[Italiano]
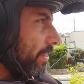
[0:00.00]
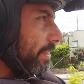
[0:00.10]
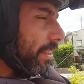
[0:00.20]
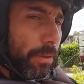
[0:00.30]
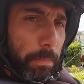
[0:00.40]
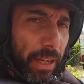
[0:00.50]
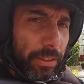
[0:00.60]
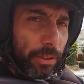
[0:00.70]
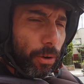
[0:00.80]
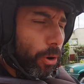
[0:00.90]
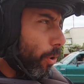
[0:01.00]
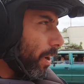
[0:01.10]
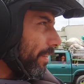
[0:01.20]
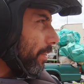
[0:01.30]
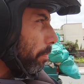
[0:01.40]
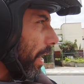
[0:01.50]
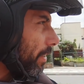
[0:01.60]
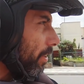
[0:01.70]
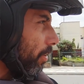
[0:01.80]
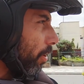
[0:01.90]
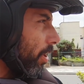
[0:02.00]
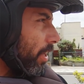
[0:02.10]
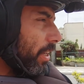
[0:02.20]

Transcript: ti sta simpatico o antipatico